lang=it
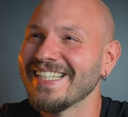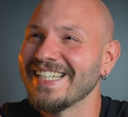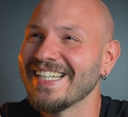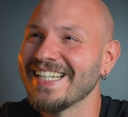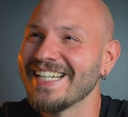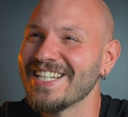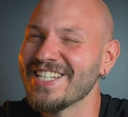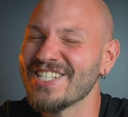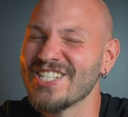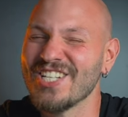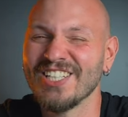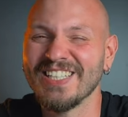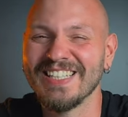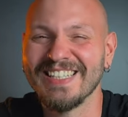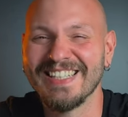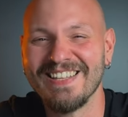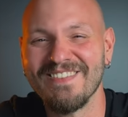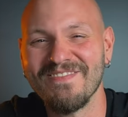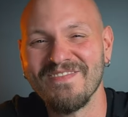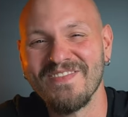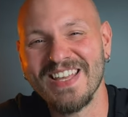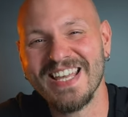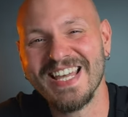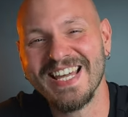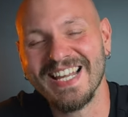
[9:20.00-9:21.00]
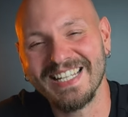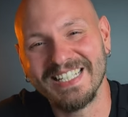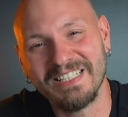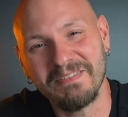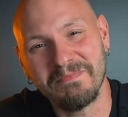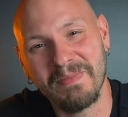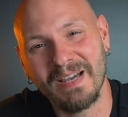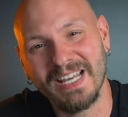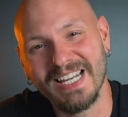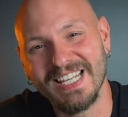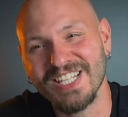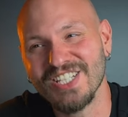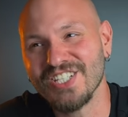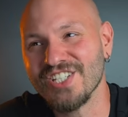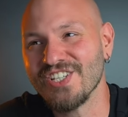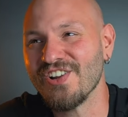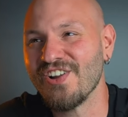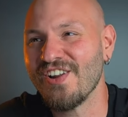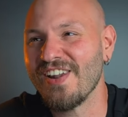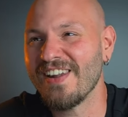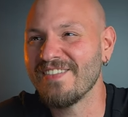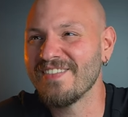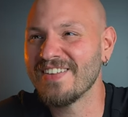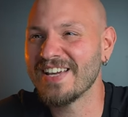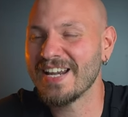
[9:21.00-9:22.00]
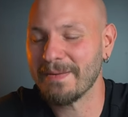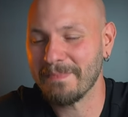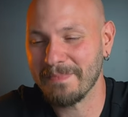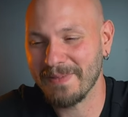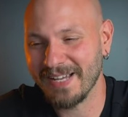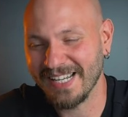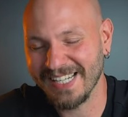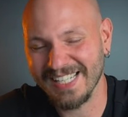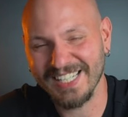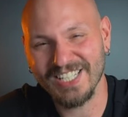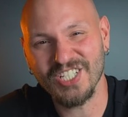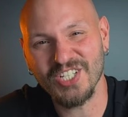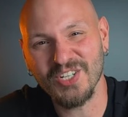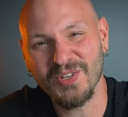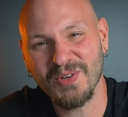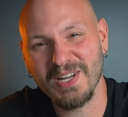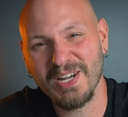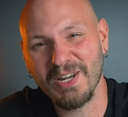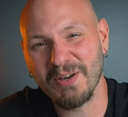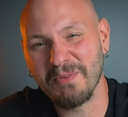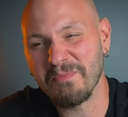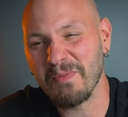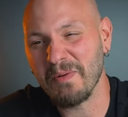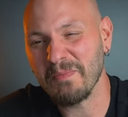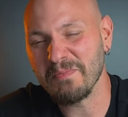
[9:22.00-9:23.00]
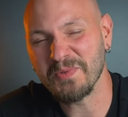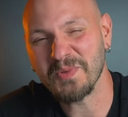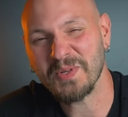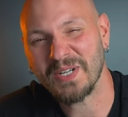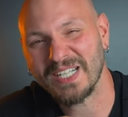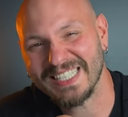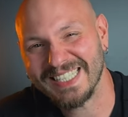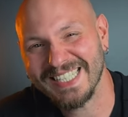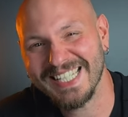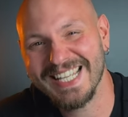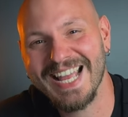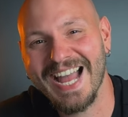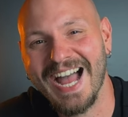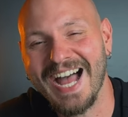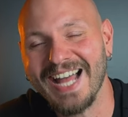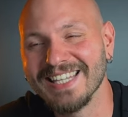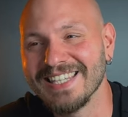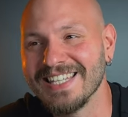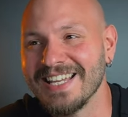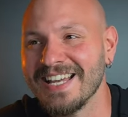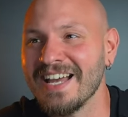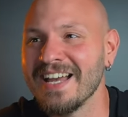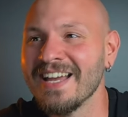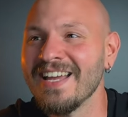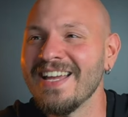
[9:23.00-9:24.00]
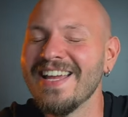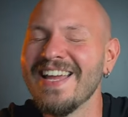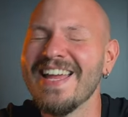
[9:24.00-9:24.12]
la gente vera di Parigi, no? la vera Parigi, quella un po' più radicata,